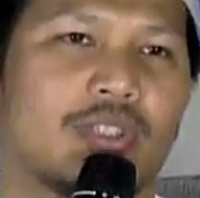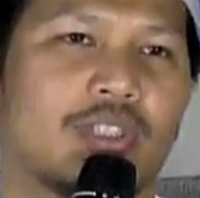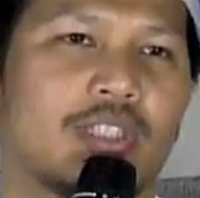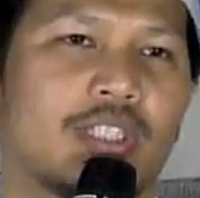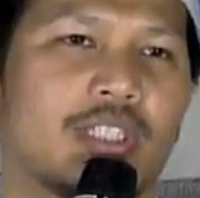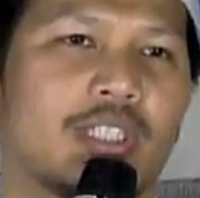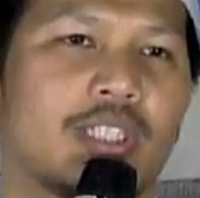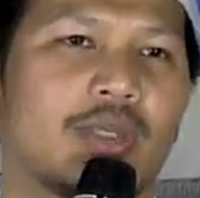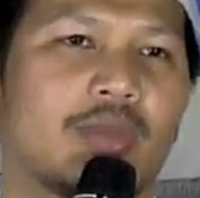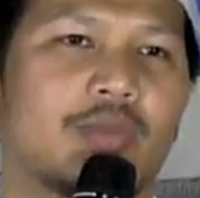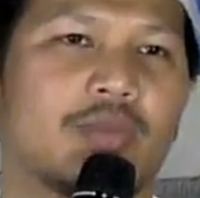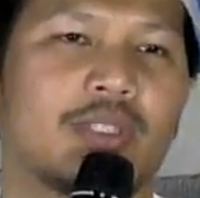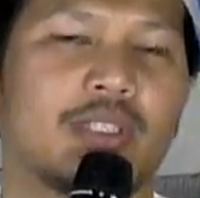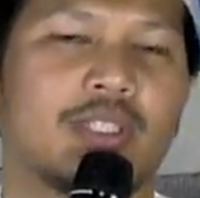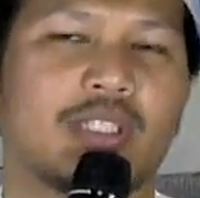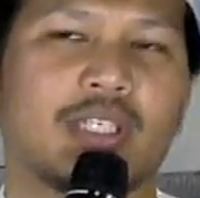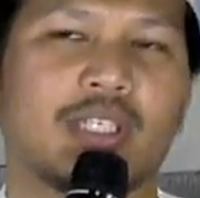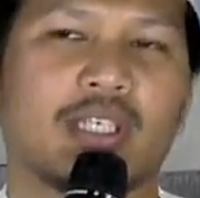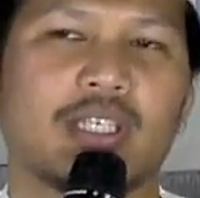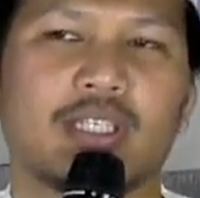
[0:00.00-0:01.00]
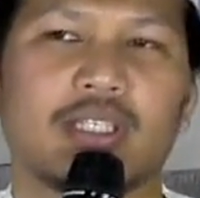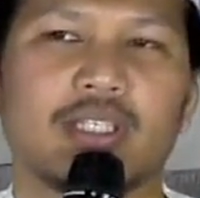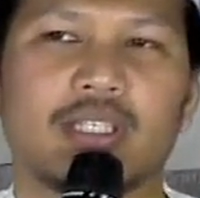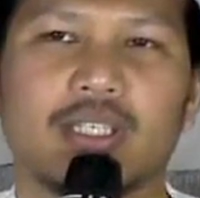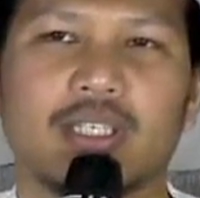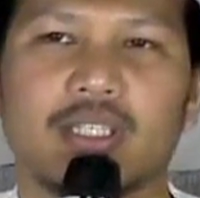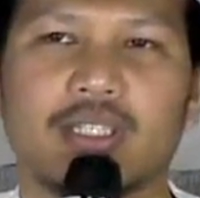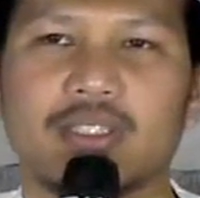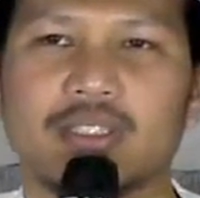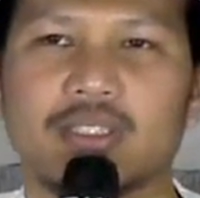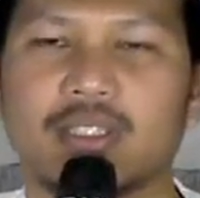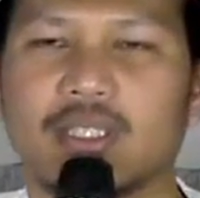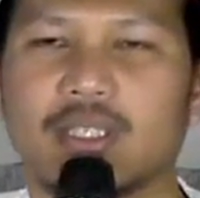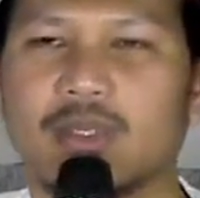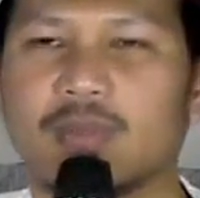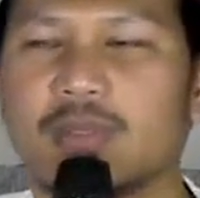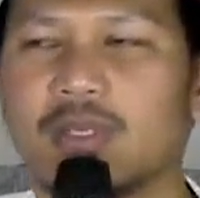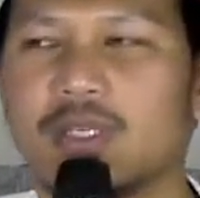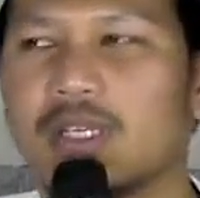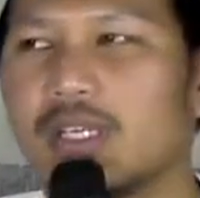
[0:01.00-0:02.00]
kita mendengarkan
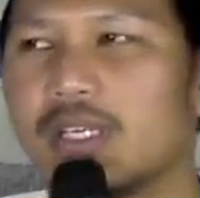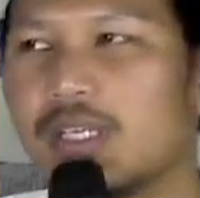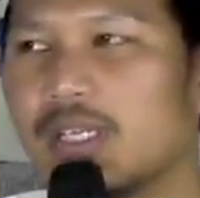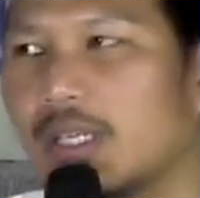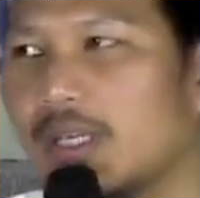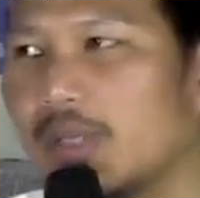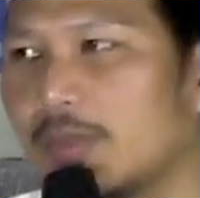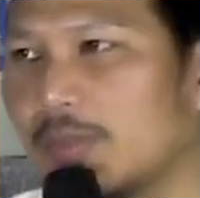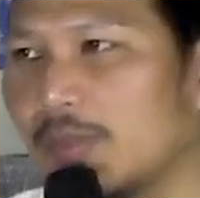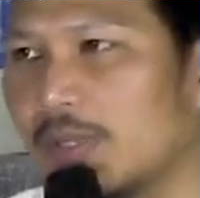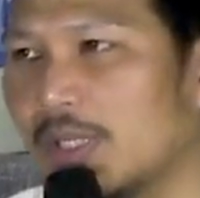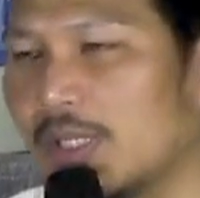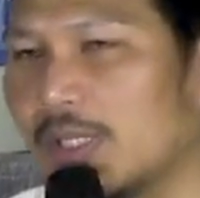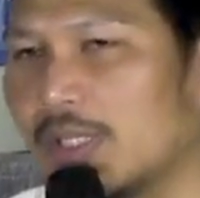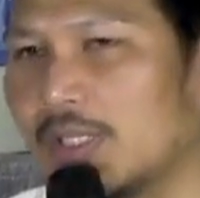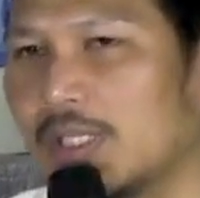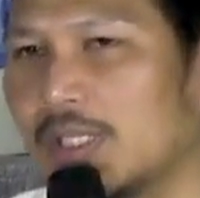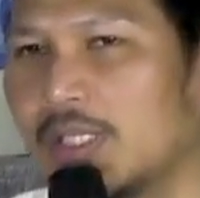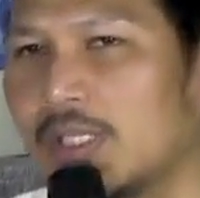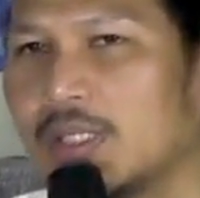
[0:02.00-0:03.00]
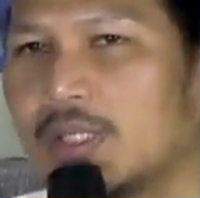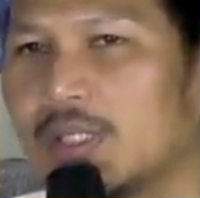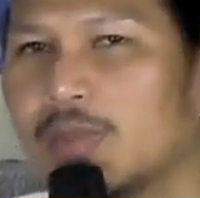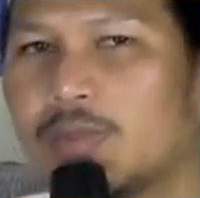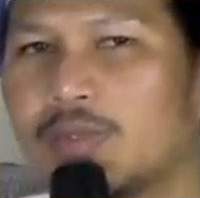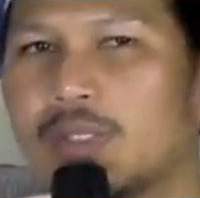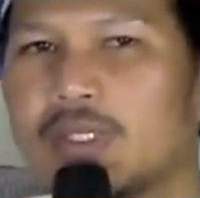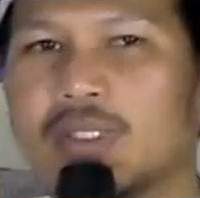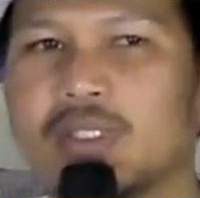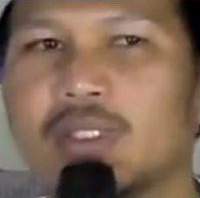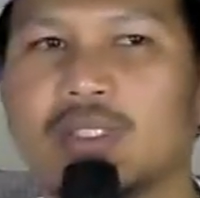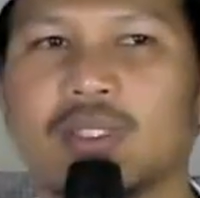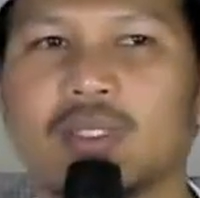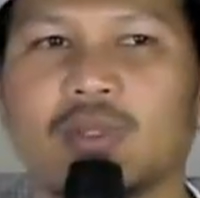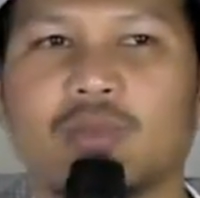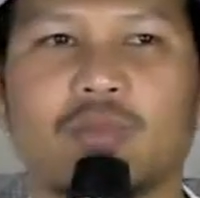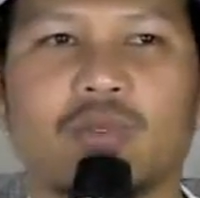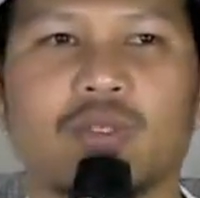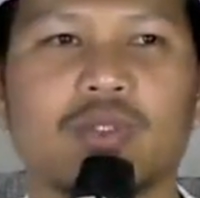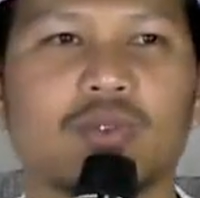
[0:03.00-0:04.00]
ceramah agama dari teman
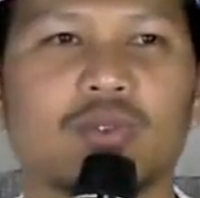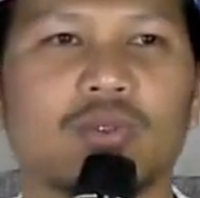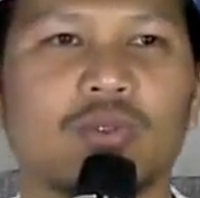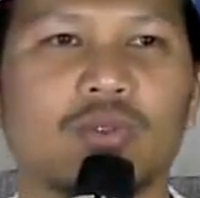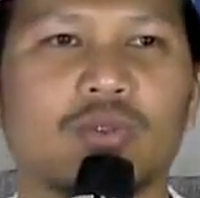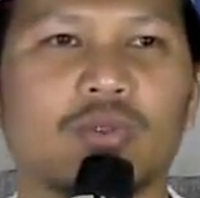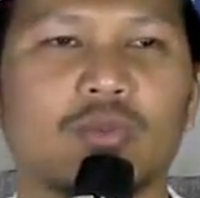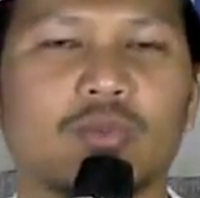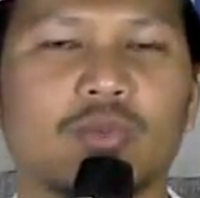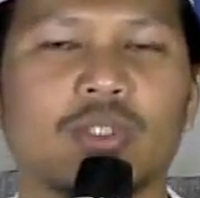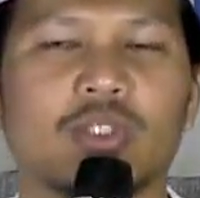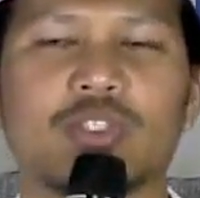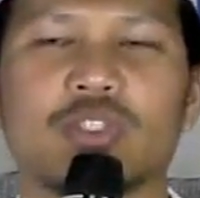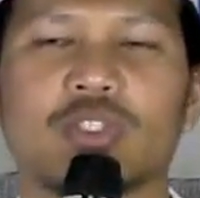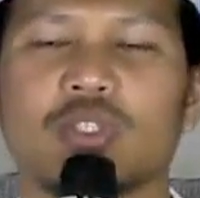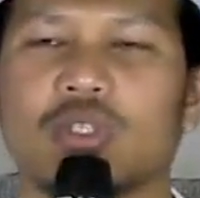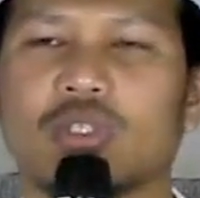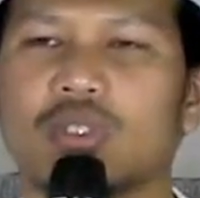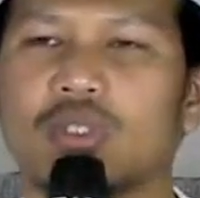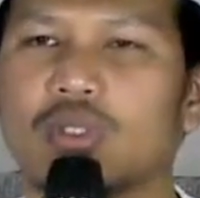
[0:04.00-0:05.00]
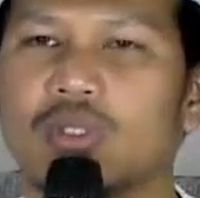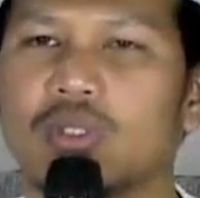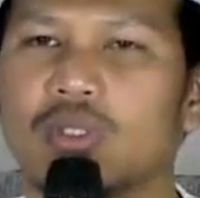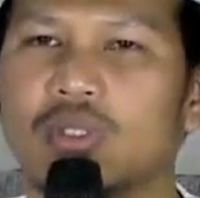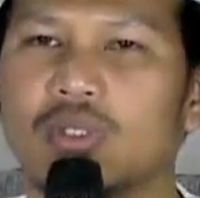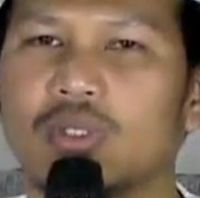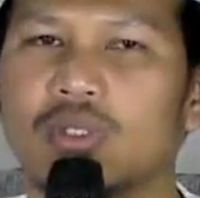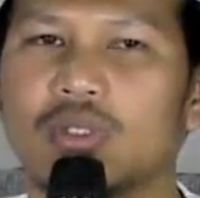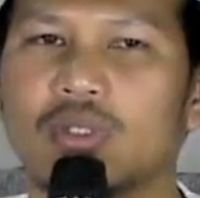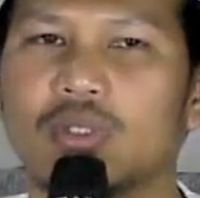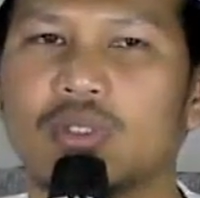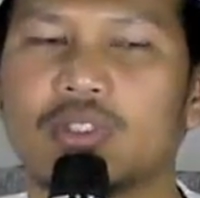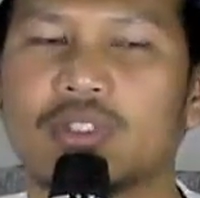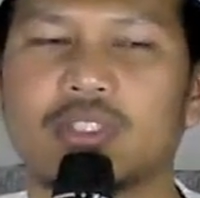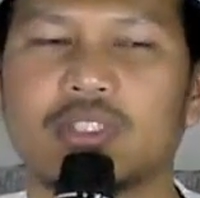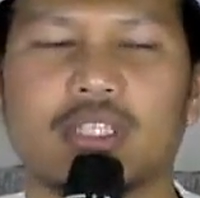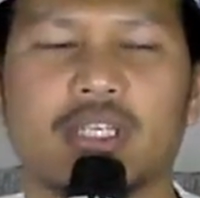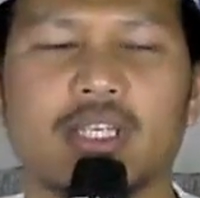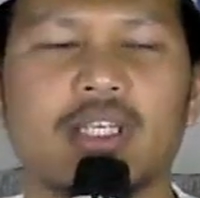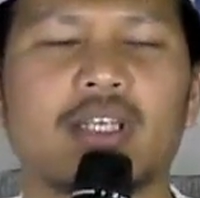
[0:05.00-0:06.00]
kita Badrun. Masya Allah,
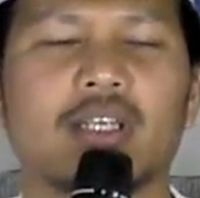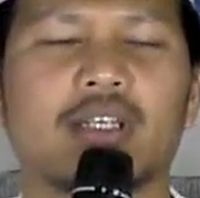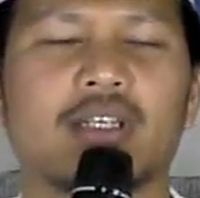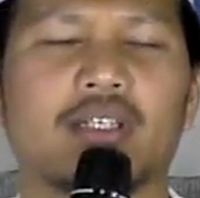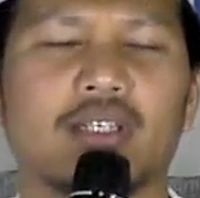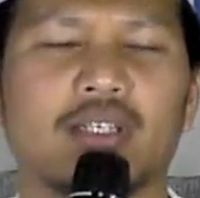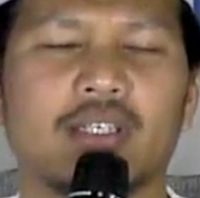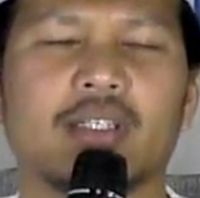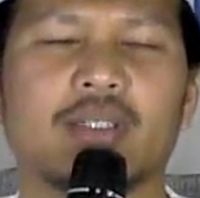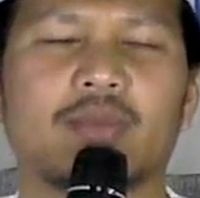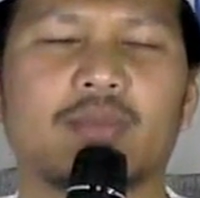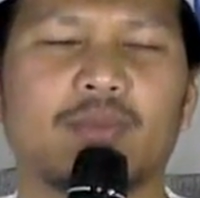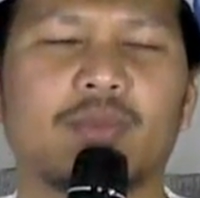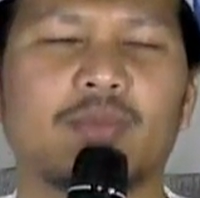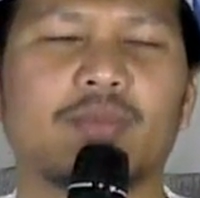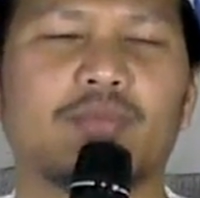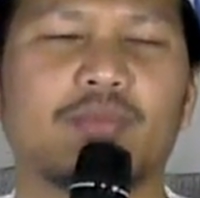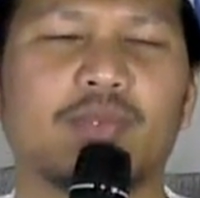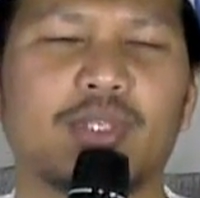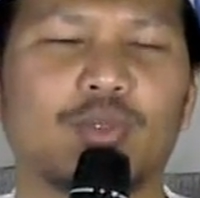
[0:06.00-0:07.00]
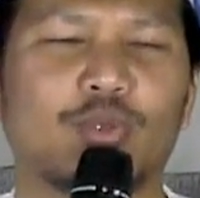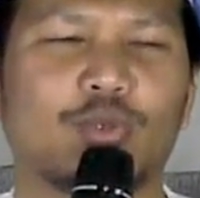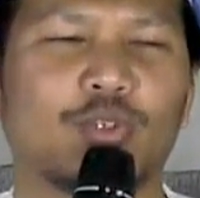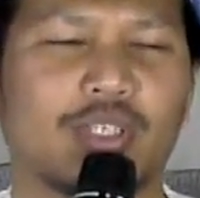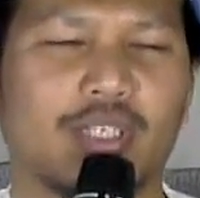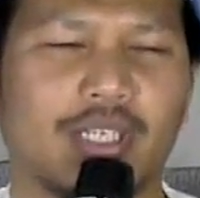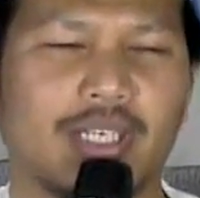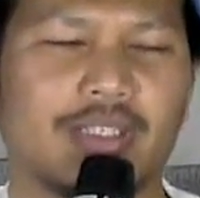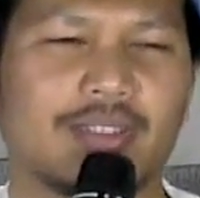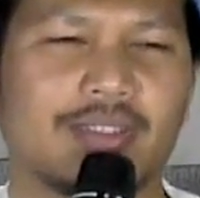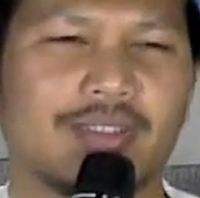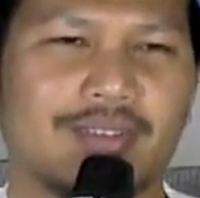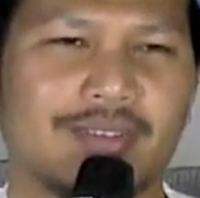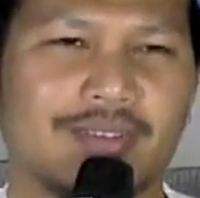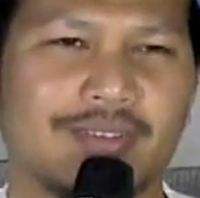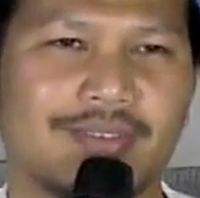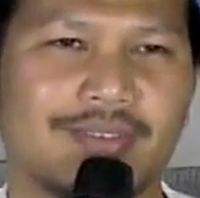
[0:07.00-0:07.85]
sangat membingungkan.